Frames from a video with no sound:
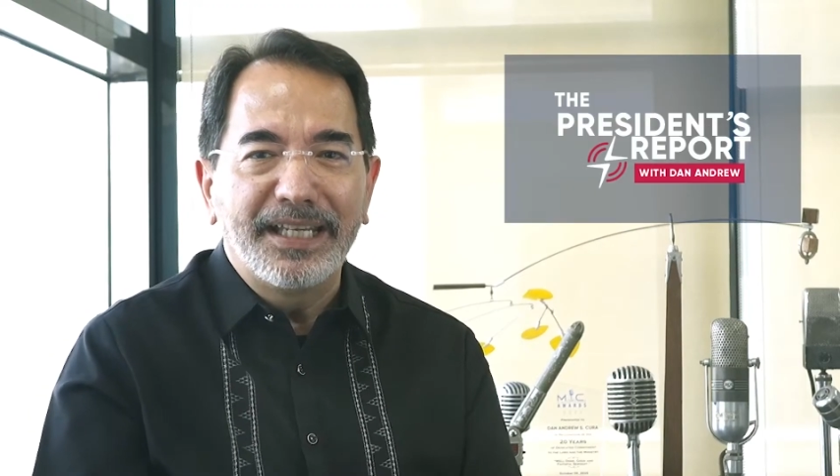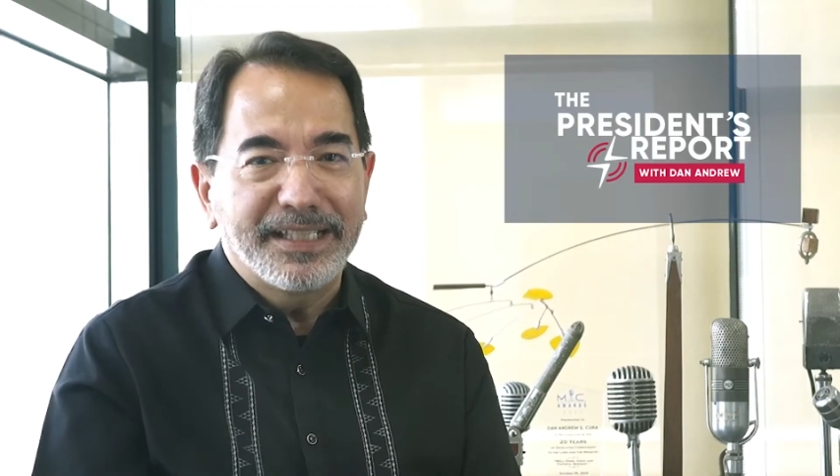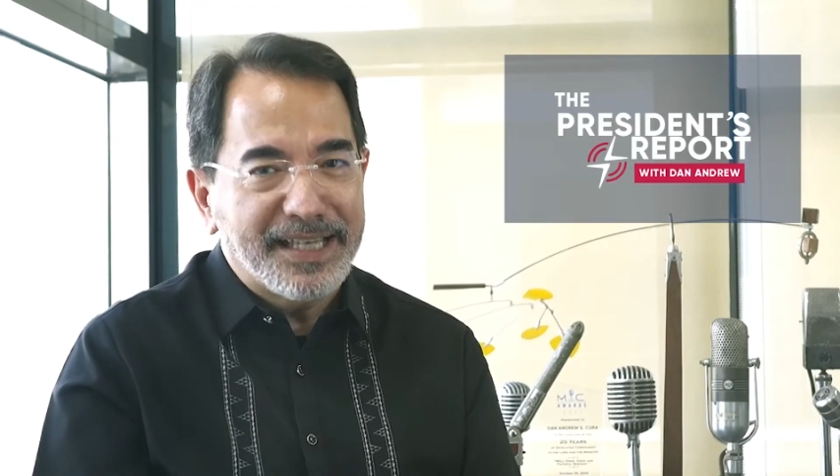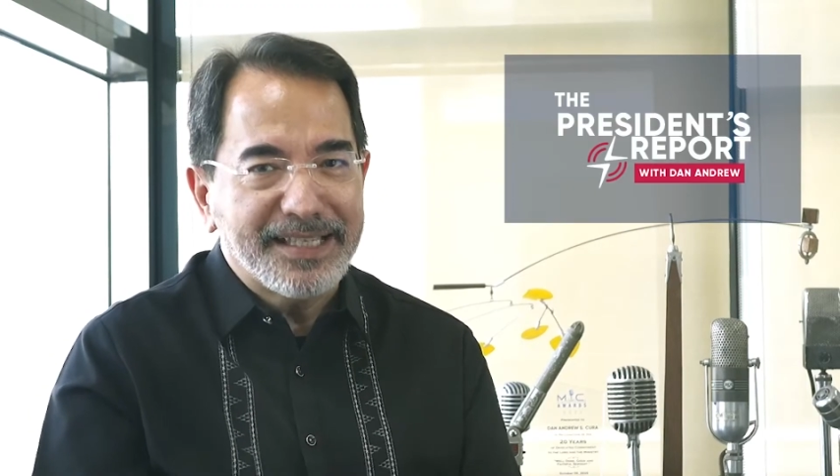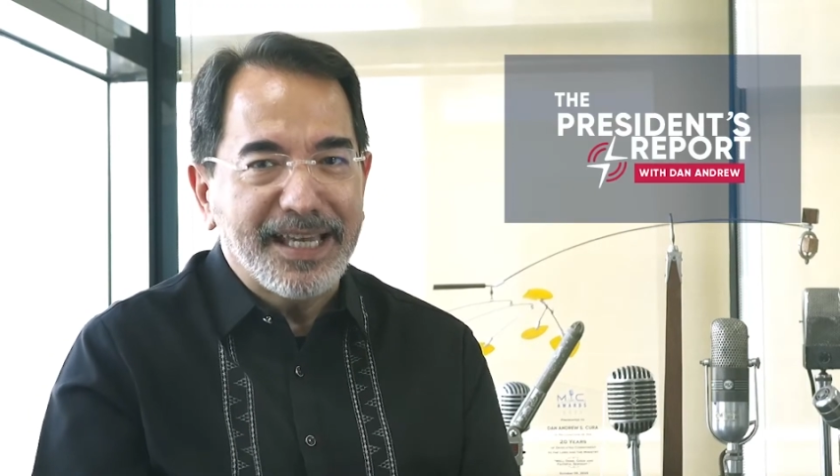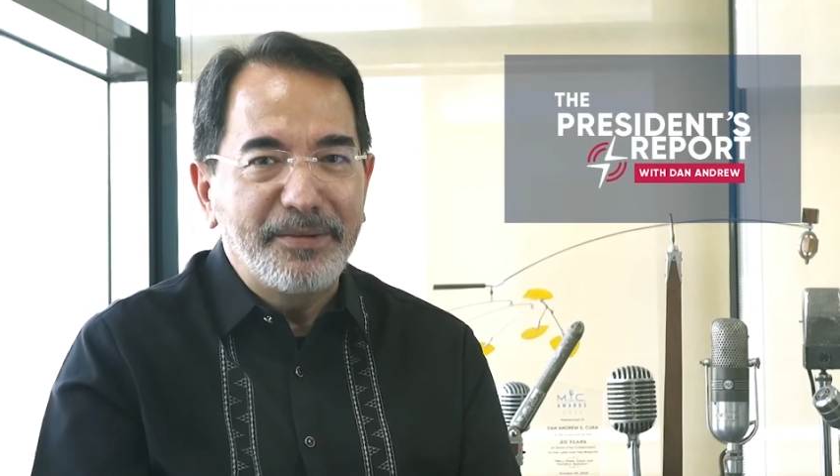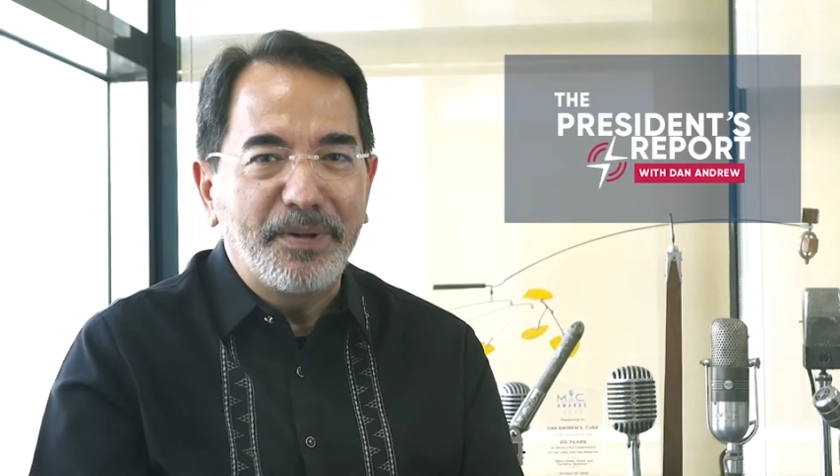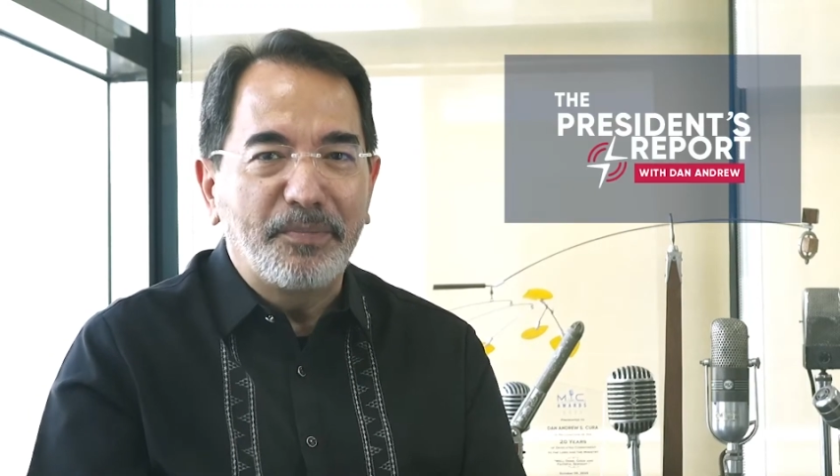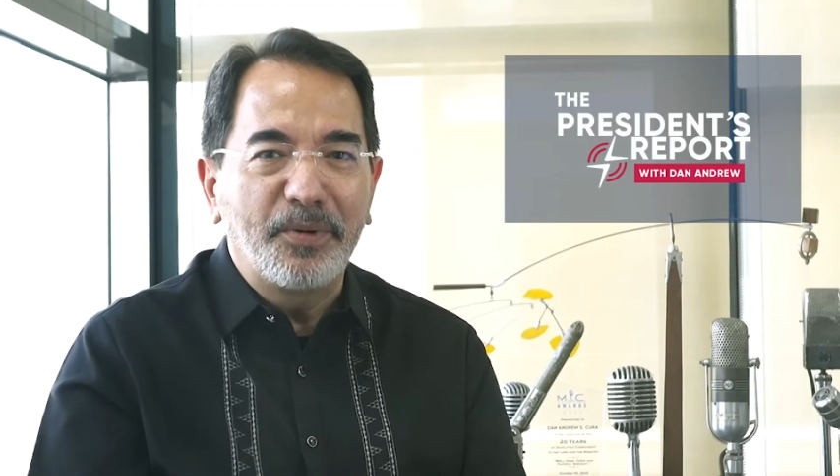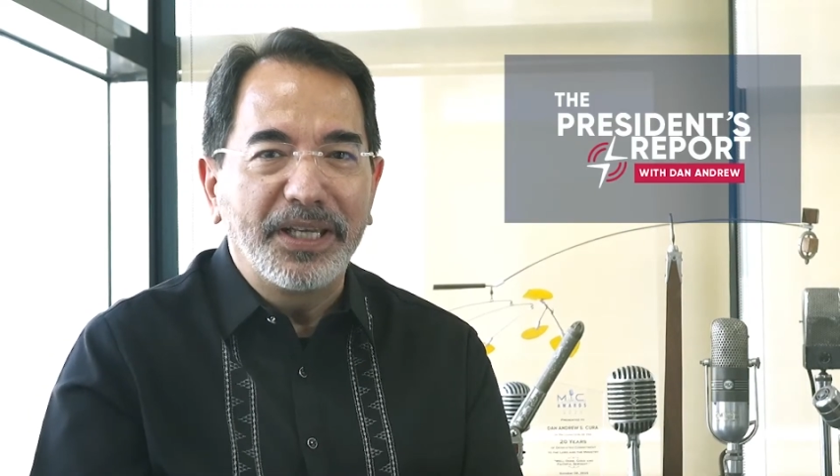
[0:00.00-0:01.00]
nagsasahing
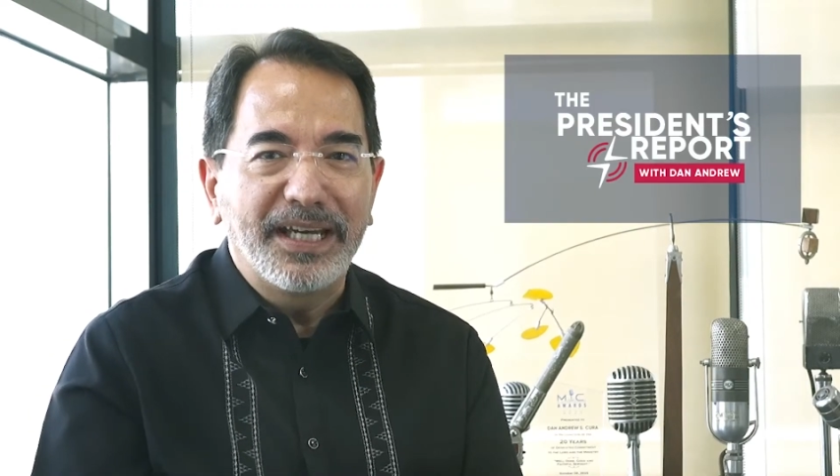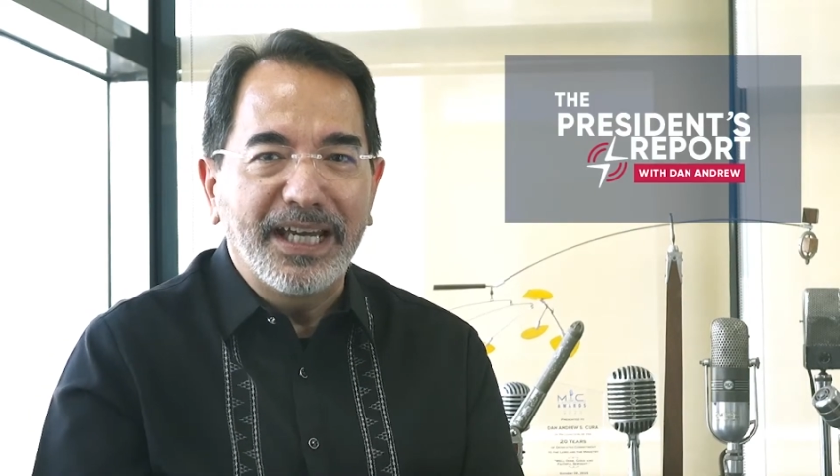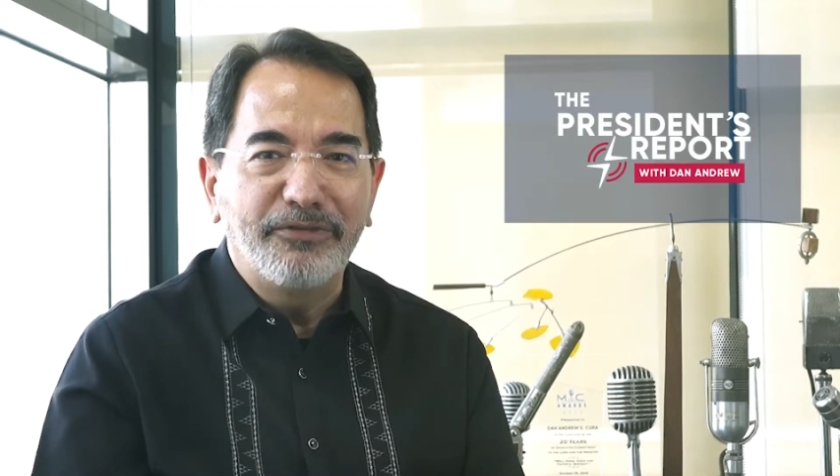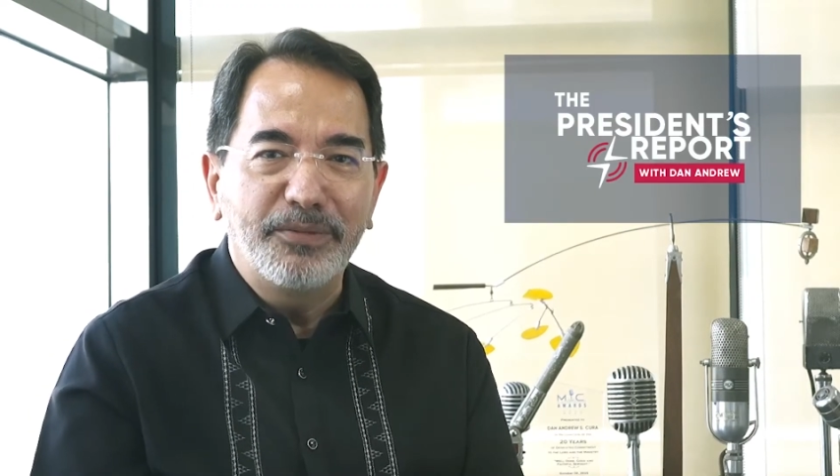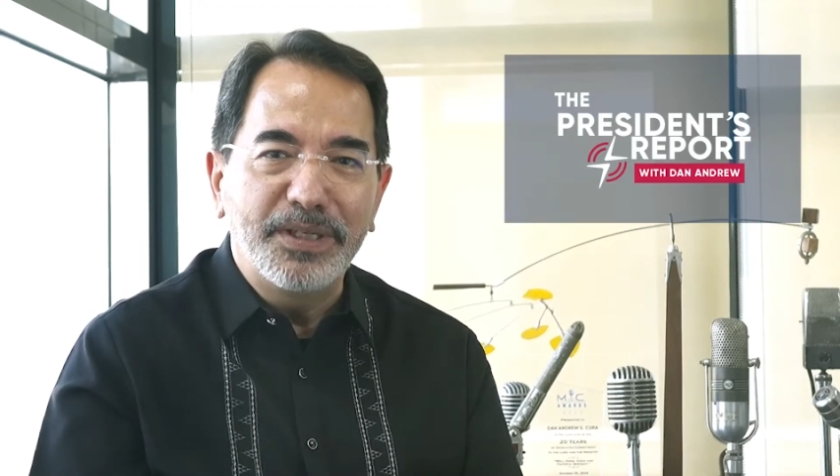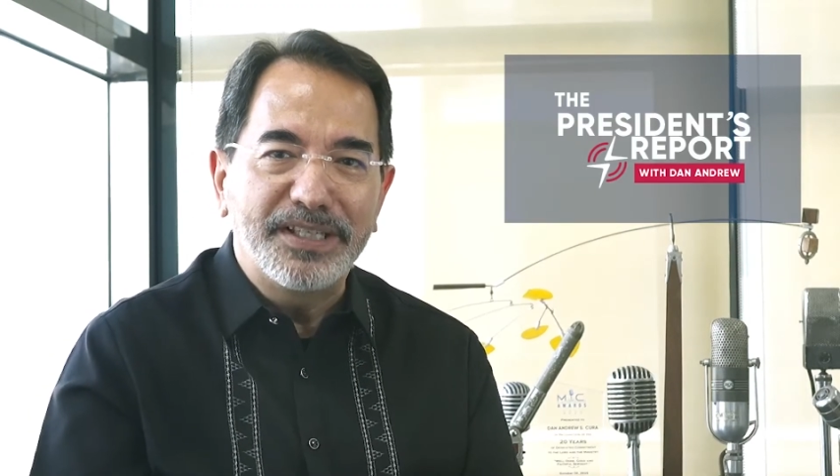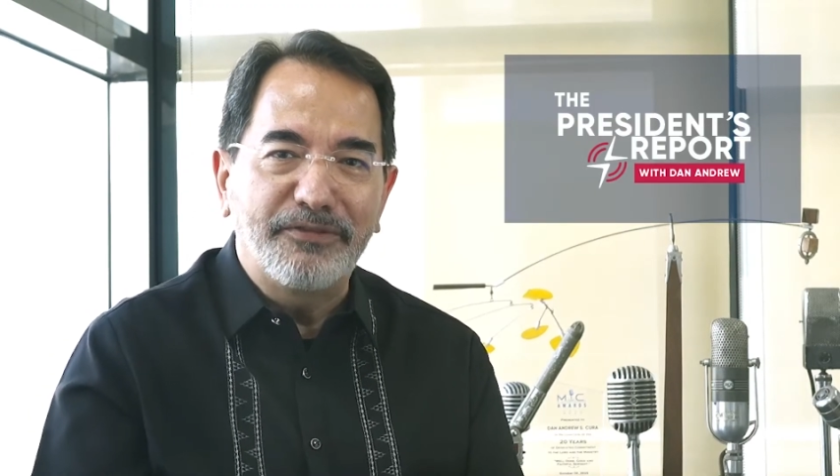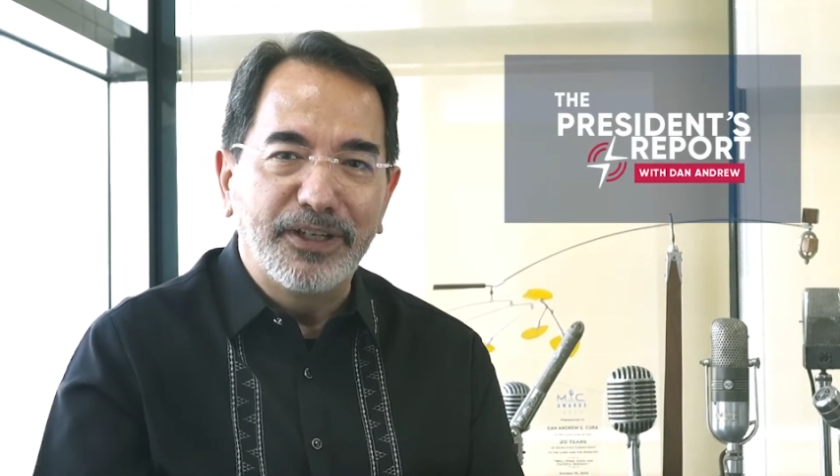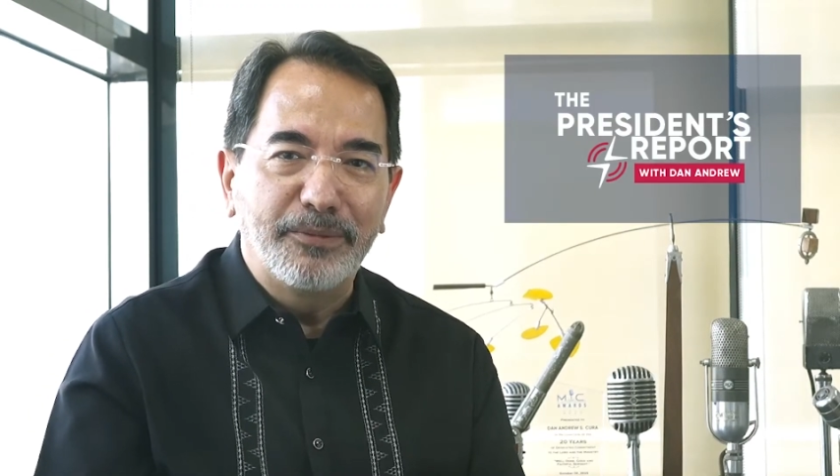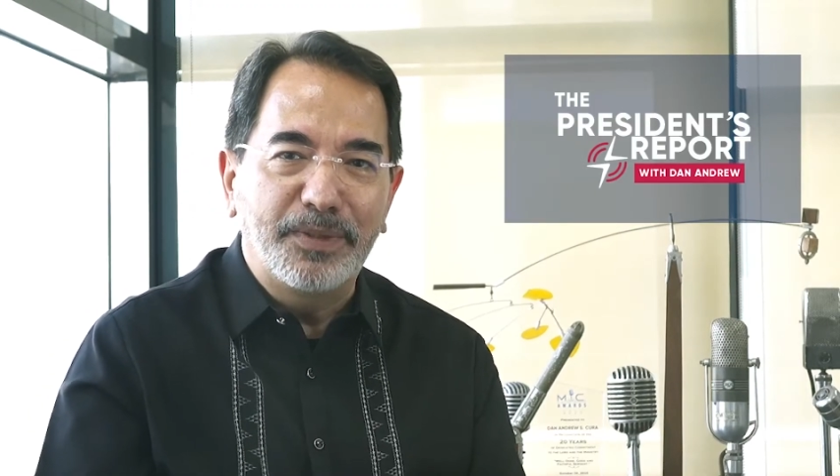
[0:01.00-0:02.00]
papawid ang
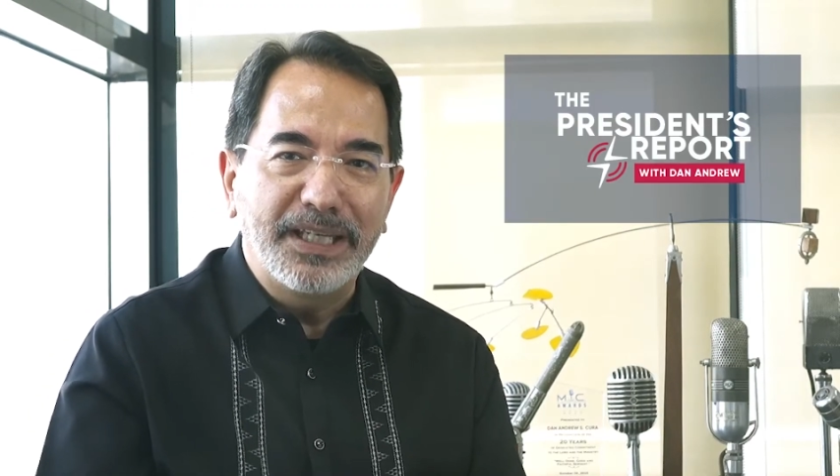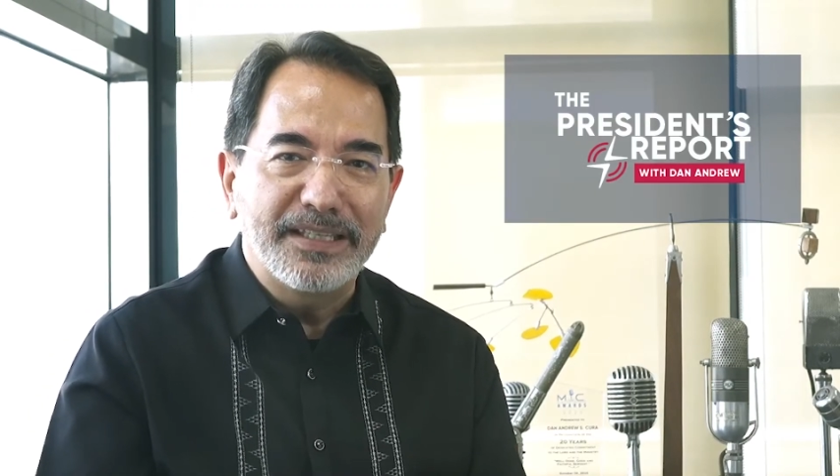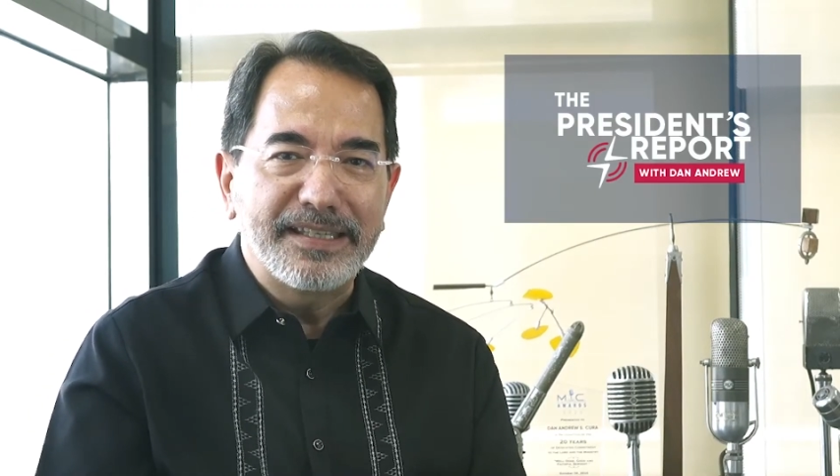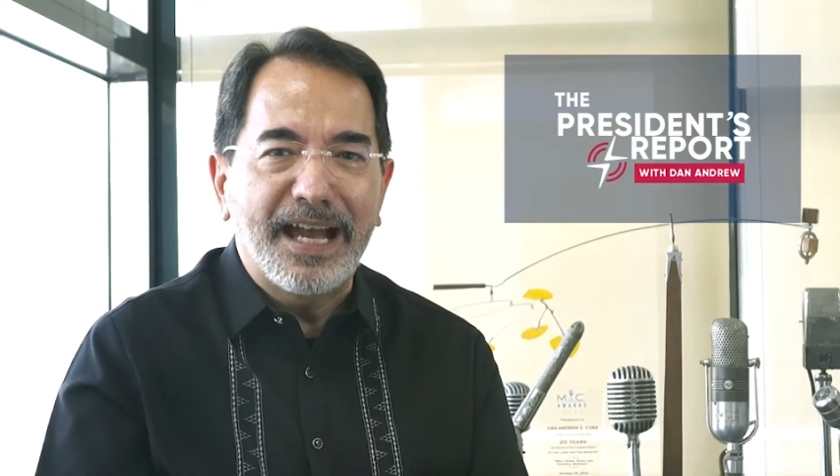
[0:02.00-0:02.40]
FEBC Philippines,